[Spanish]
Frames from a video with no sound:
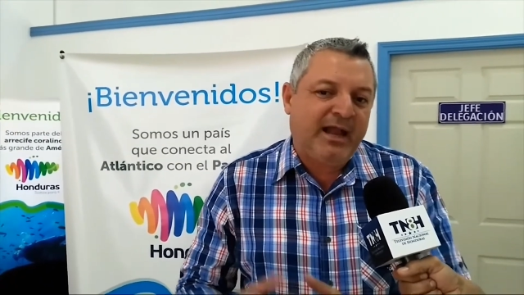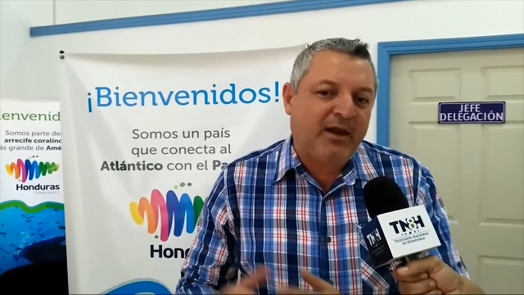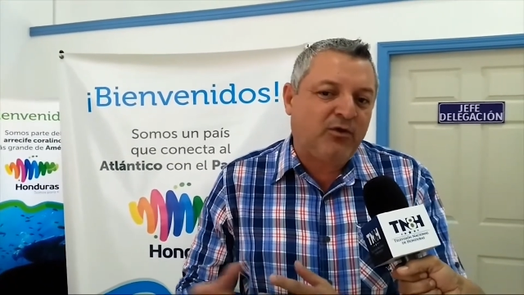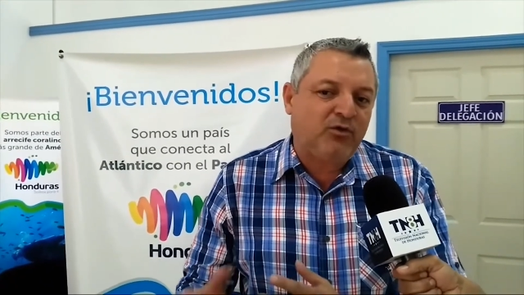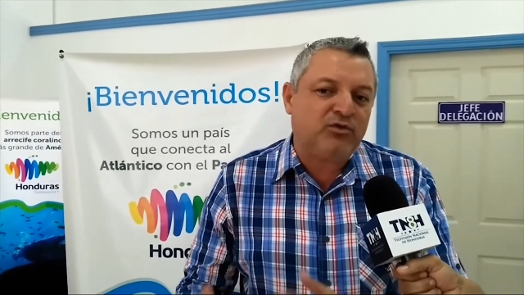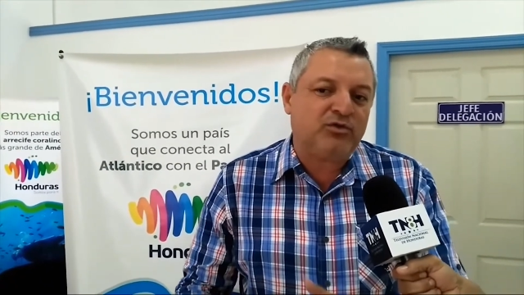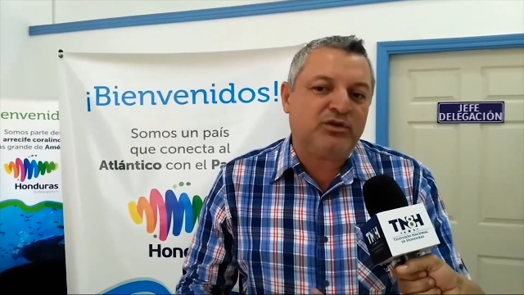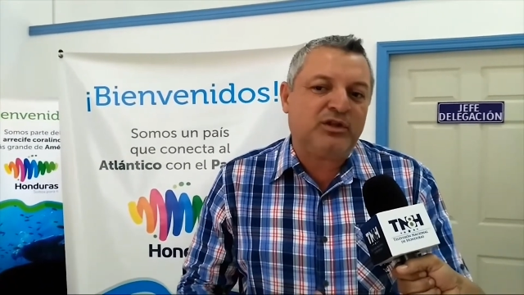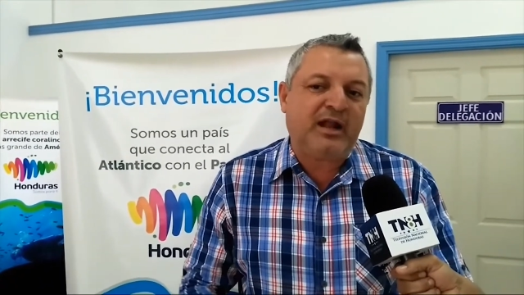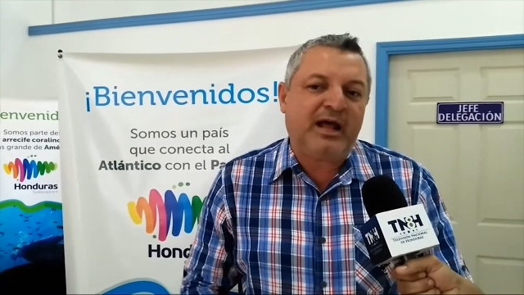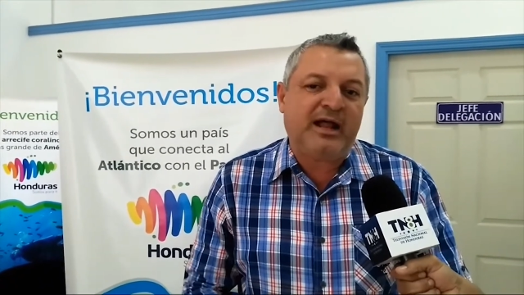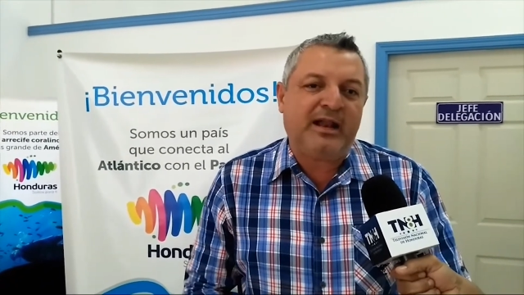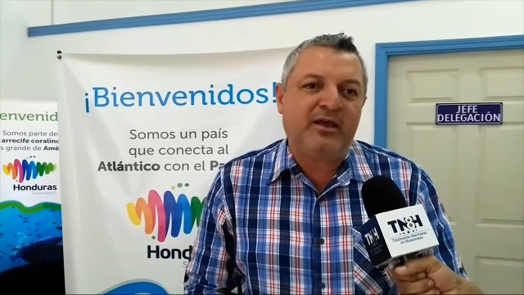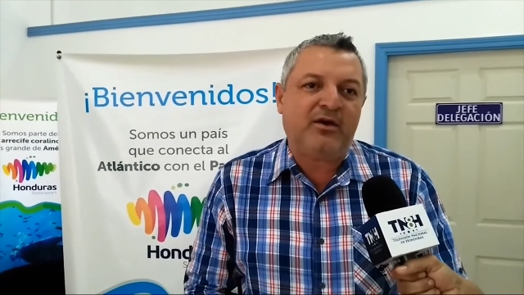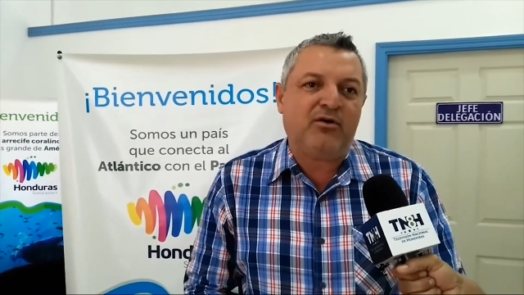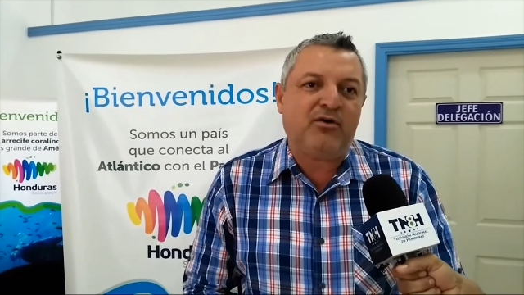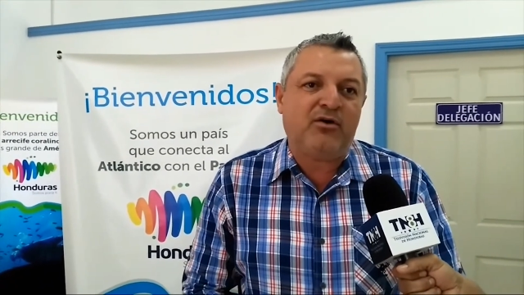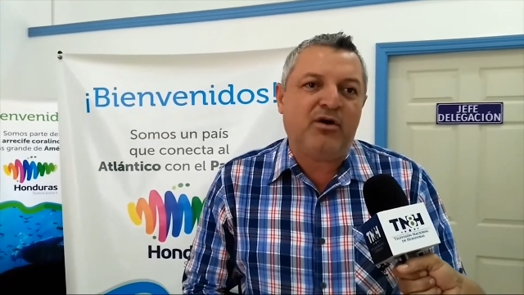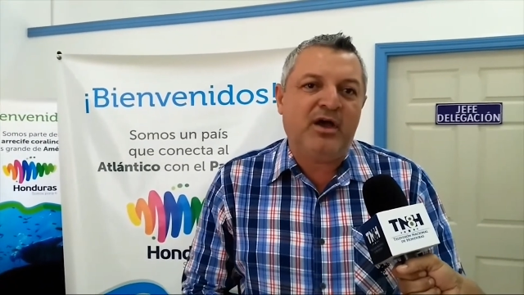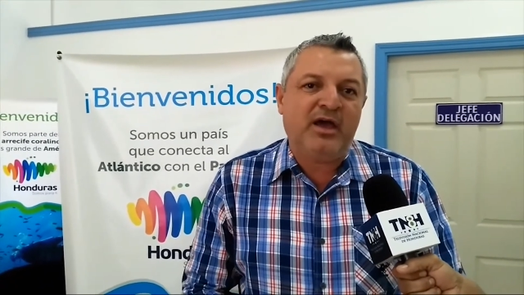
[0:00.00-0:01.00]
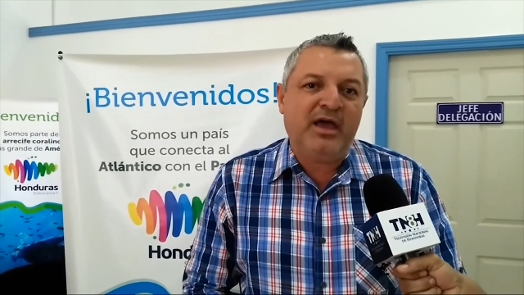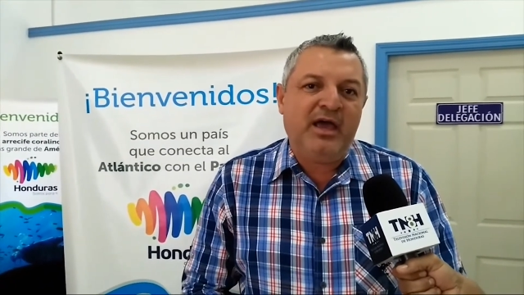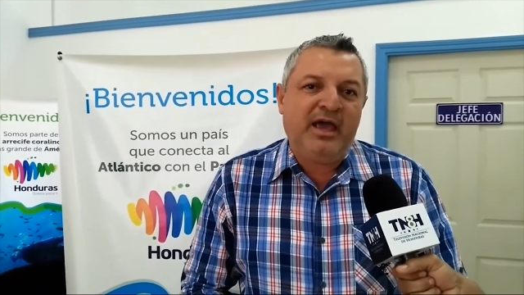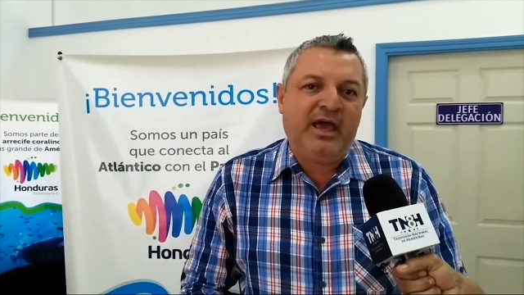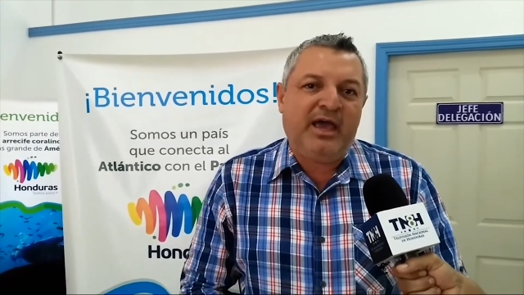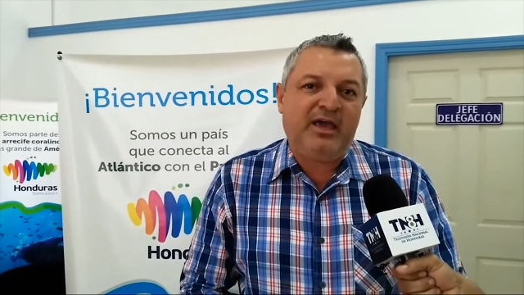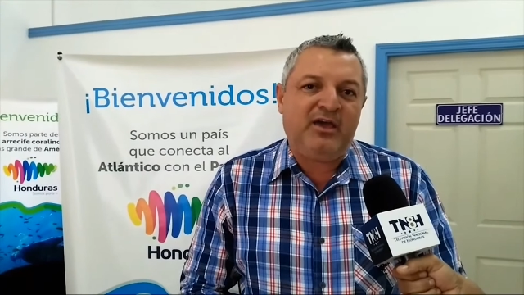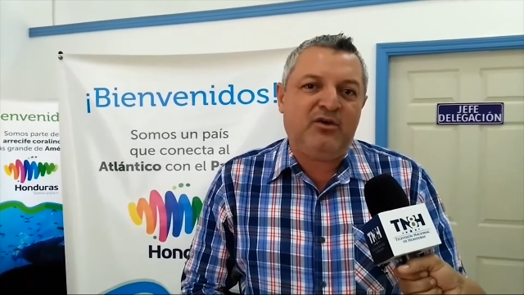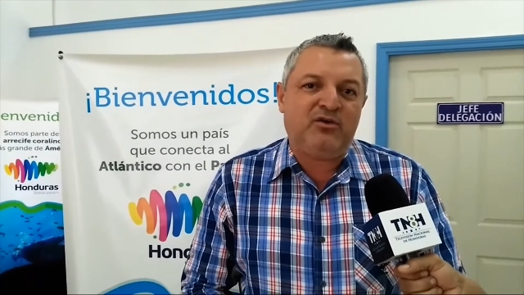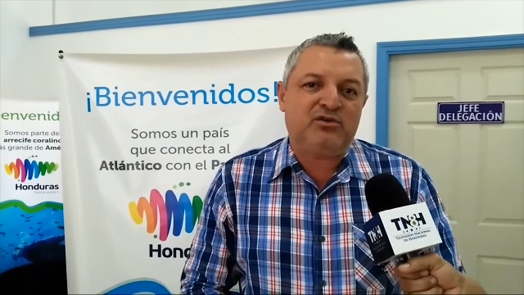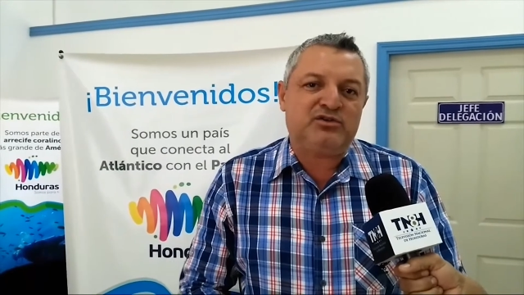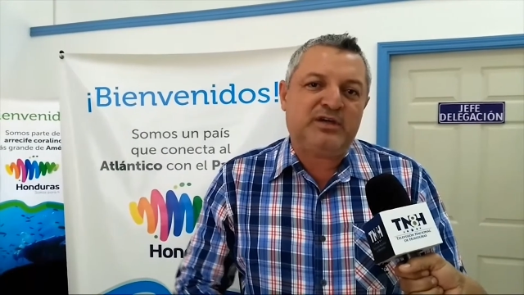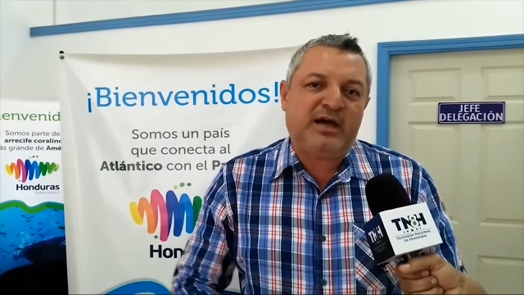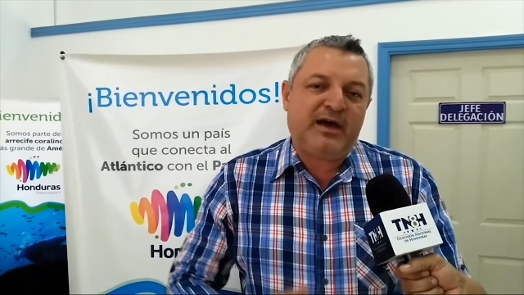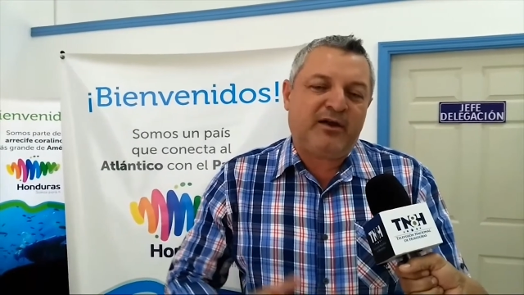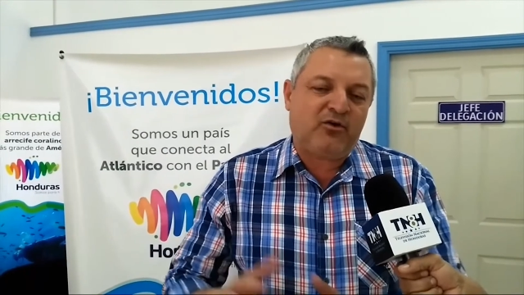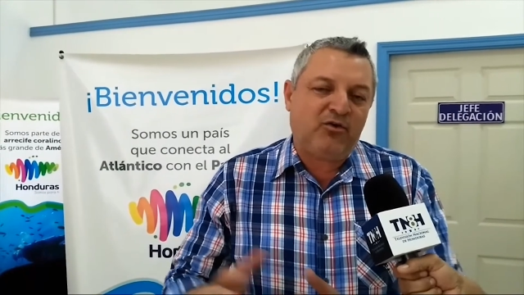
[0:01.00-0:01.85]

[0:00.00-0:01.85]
Al contrario, ellos